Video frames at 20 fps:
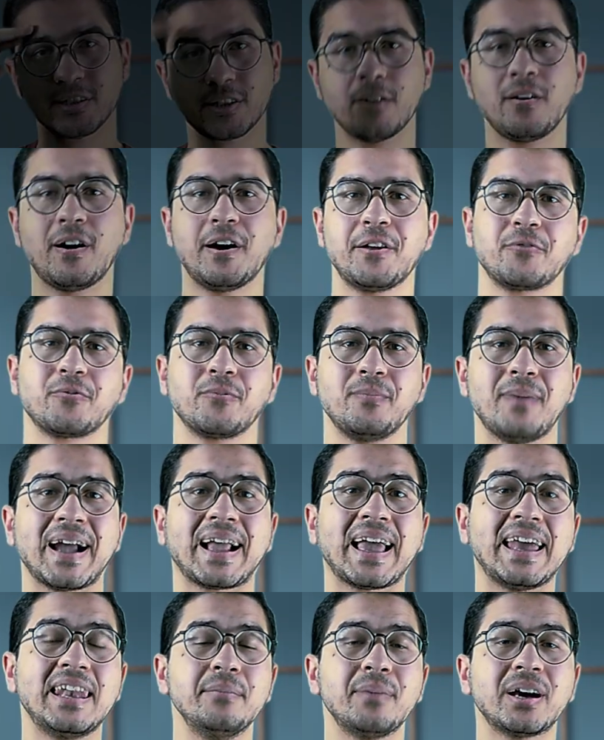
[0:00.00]
السلام عليكم
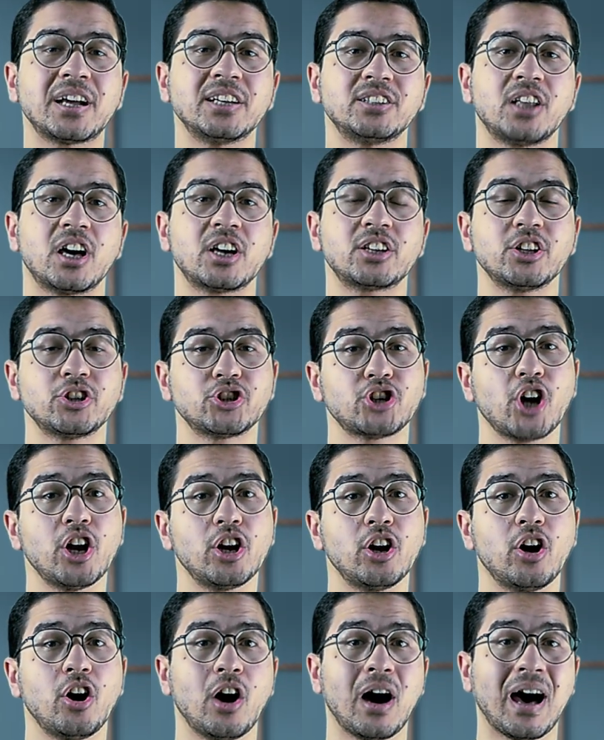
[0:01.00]
هكلمك النهارده ان شاء
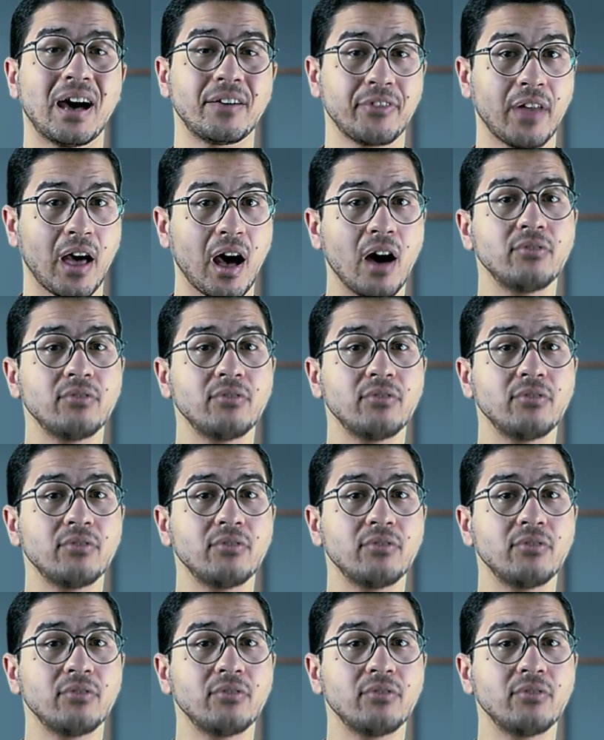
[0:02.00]
الله عن